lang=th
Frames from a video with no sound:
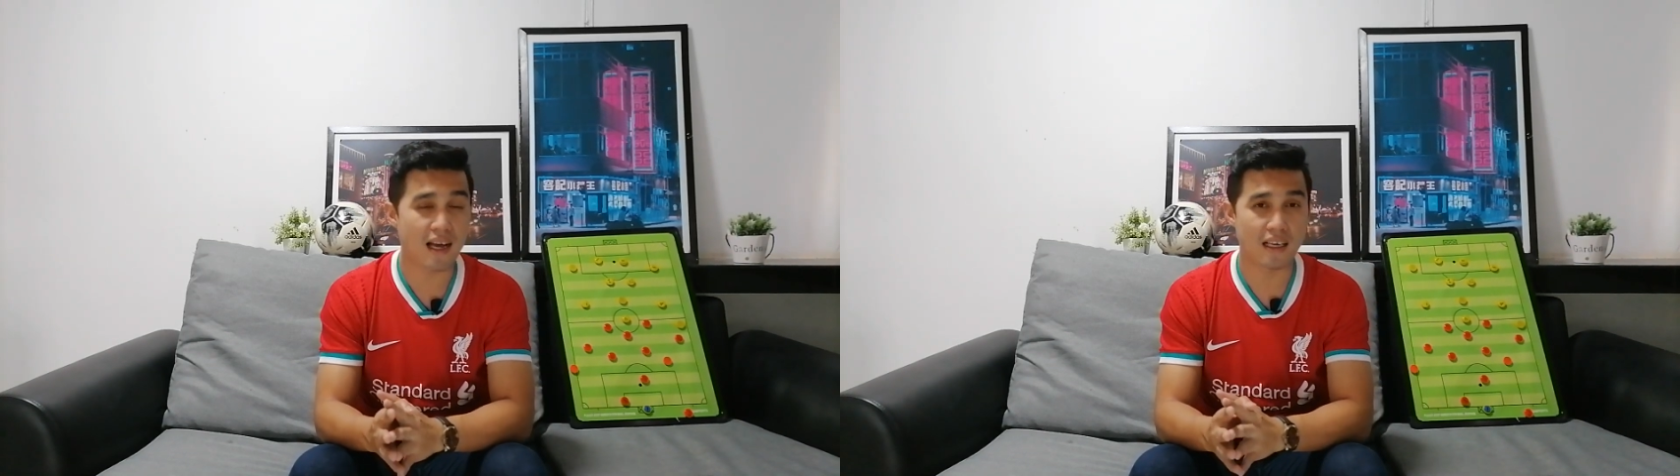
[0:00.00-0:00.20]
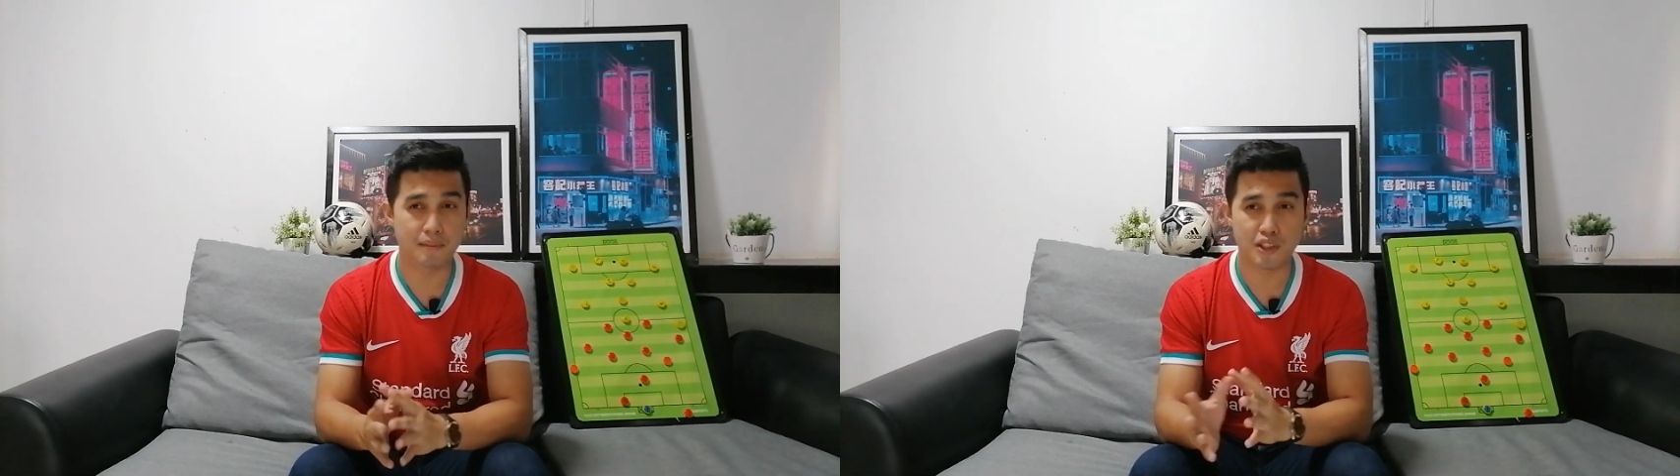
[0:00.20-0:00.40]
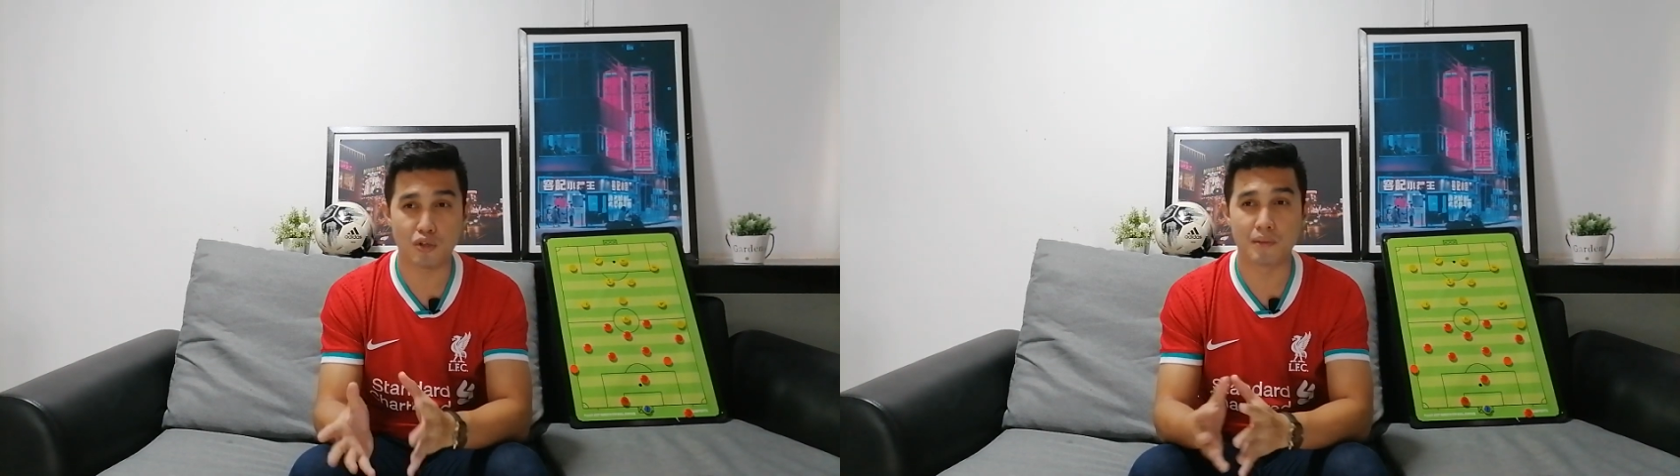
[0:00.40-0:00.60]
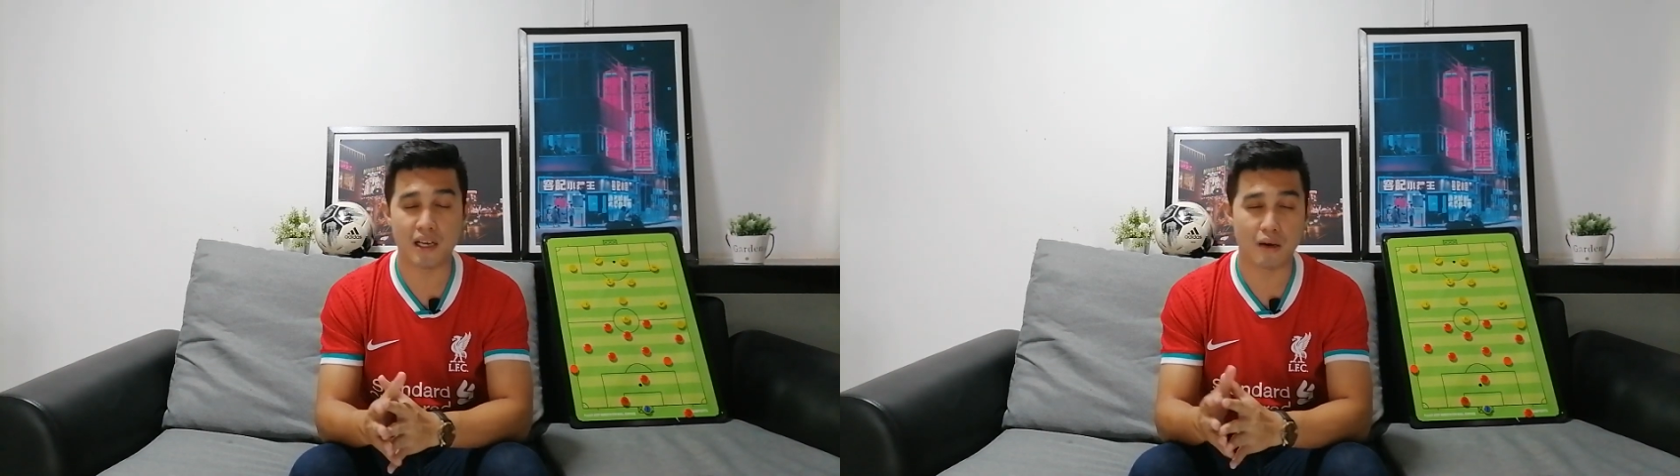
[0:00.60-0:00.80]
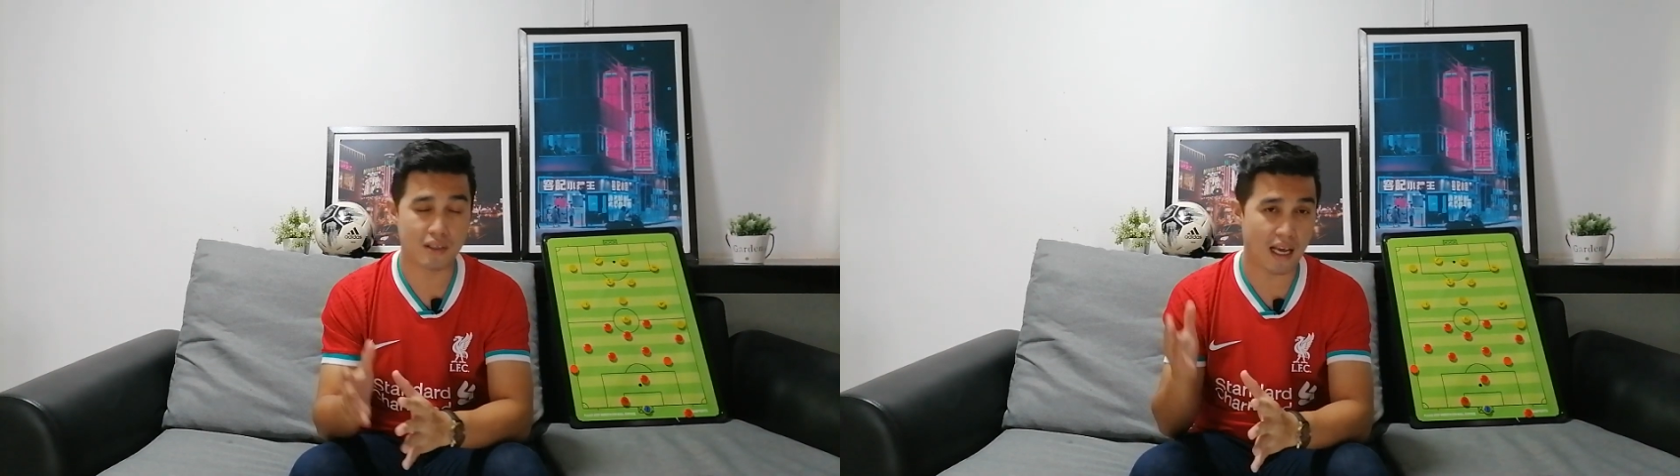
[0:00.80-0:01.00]
มากไอ้มินชม
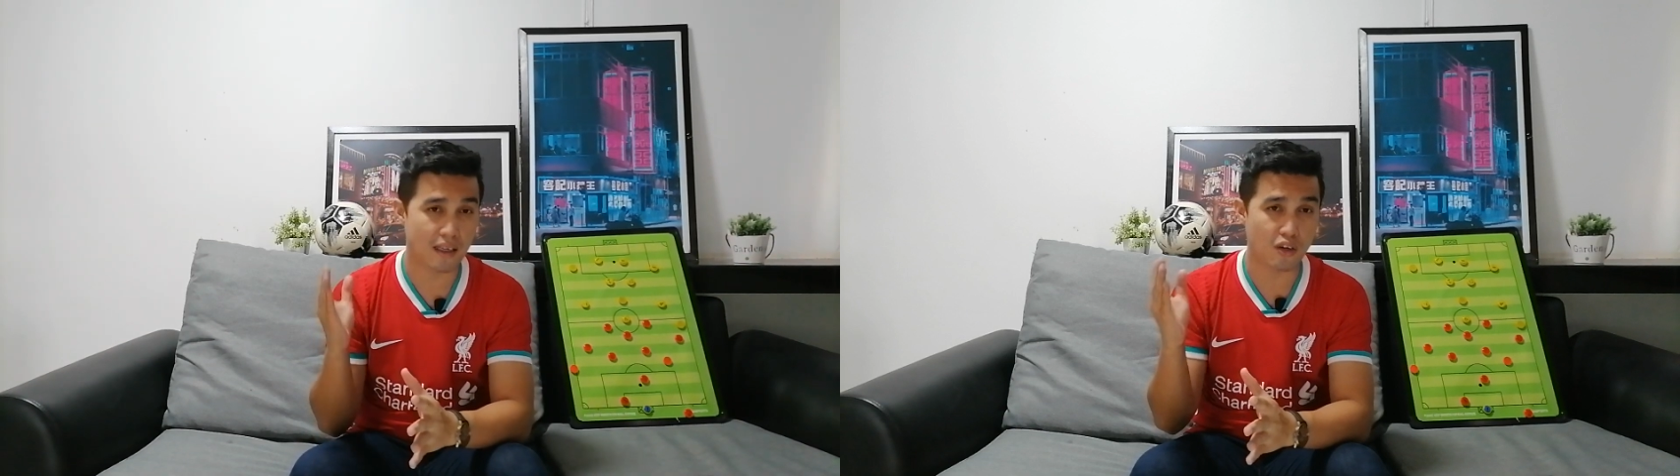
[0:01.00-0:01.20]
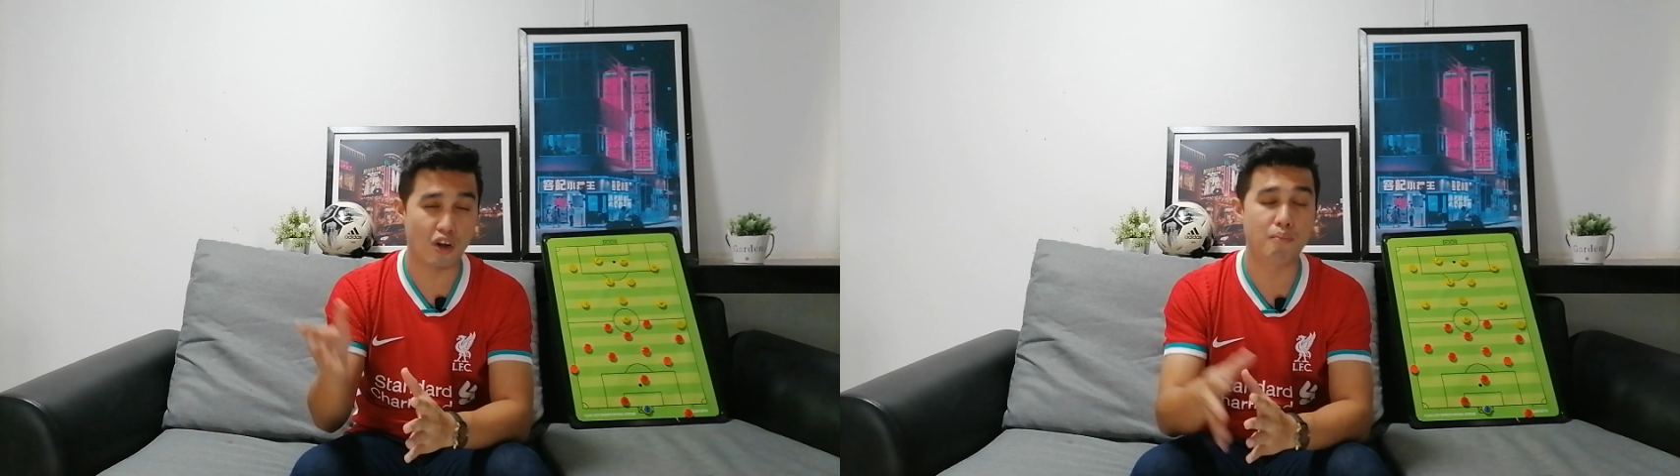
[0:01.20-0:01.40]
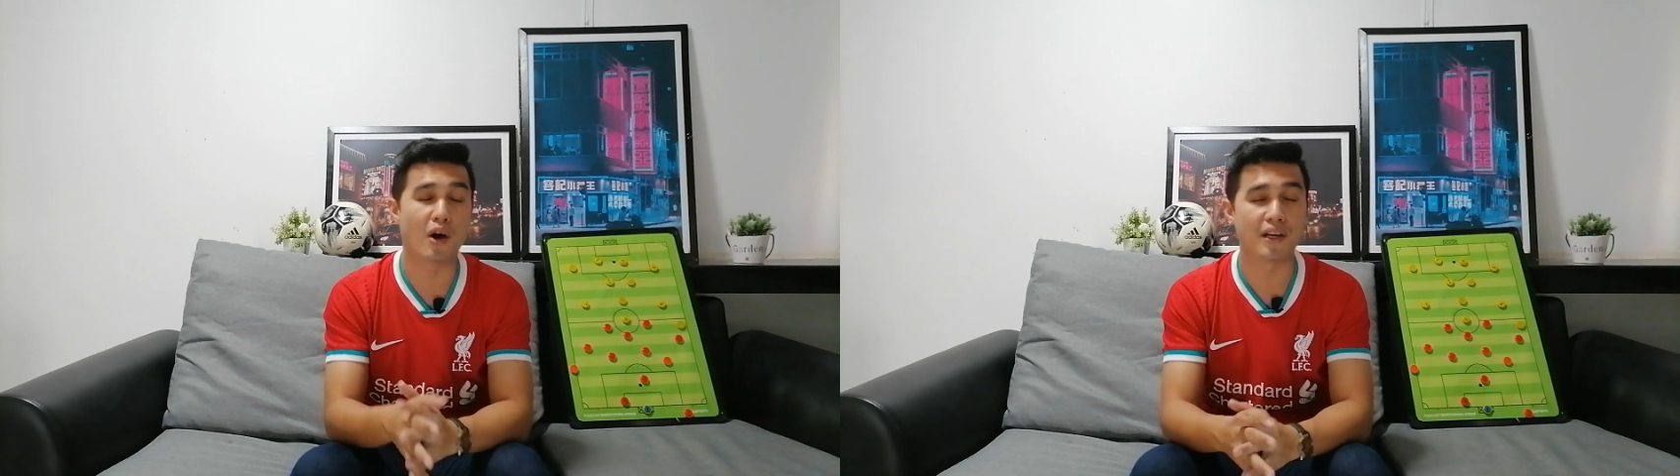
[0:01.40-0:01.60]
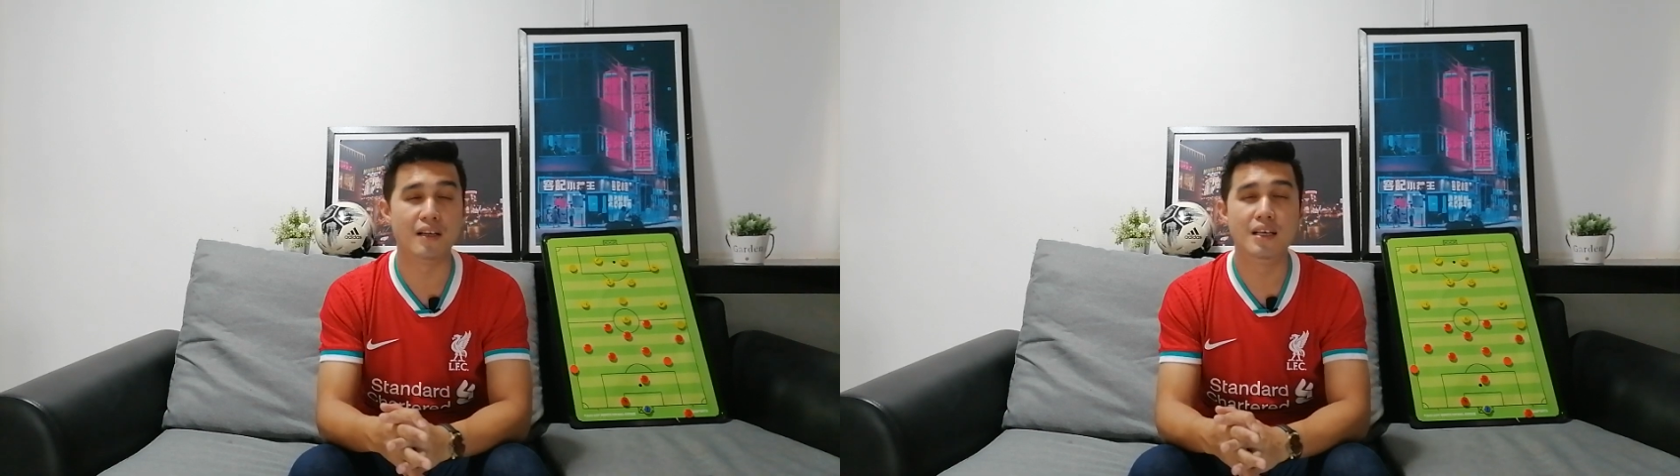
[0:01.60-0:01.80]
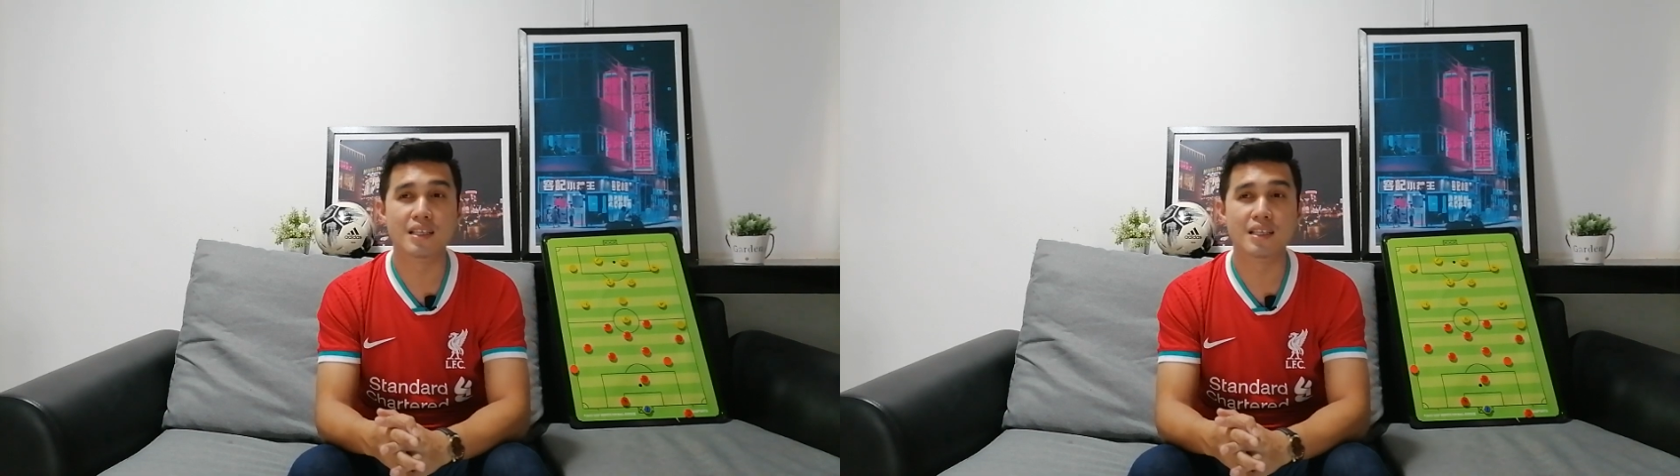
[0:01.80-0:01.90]
เลยนะการครอสบอล